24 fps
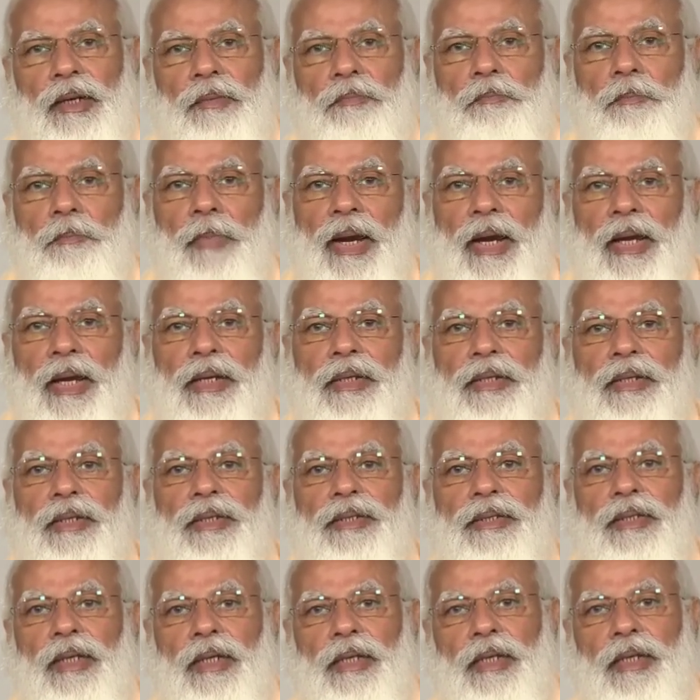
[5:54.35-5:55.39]
बेड
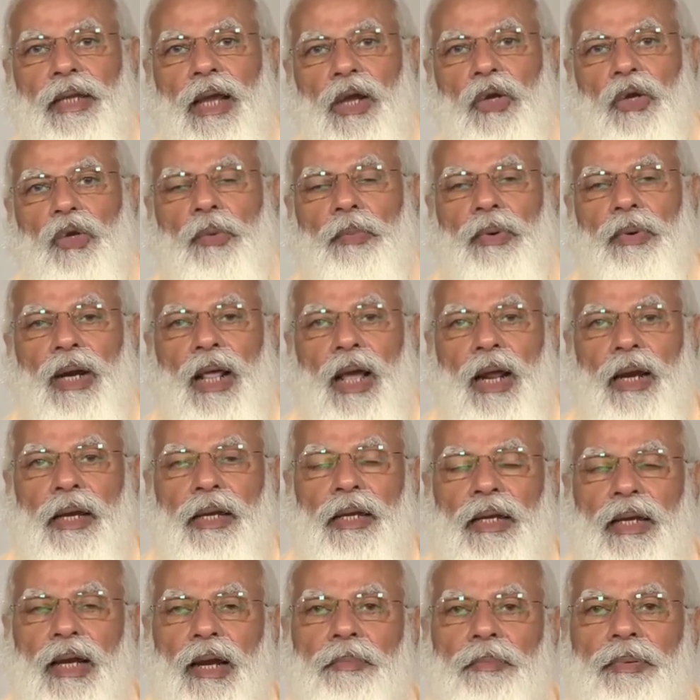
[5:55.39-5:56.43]
की संख्या को
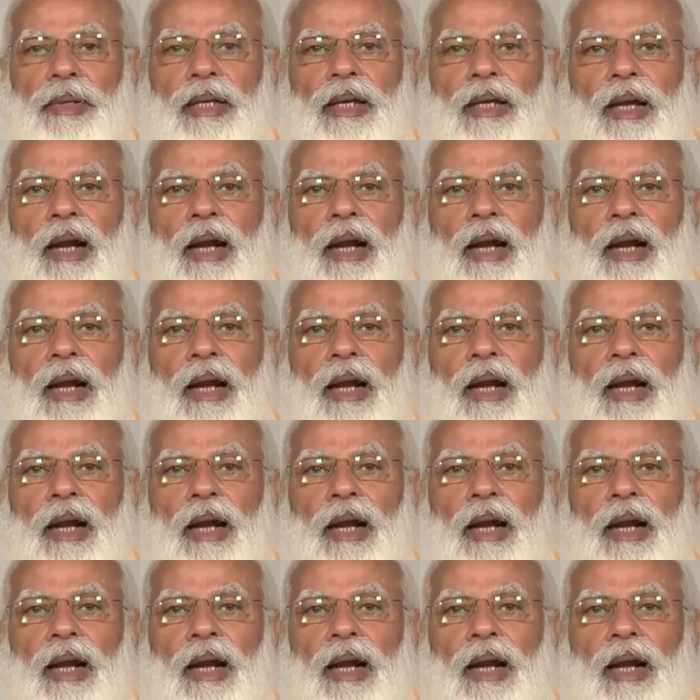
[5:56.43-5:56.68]
बढ़ाने का भी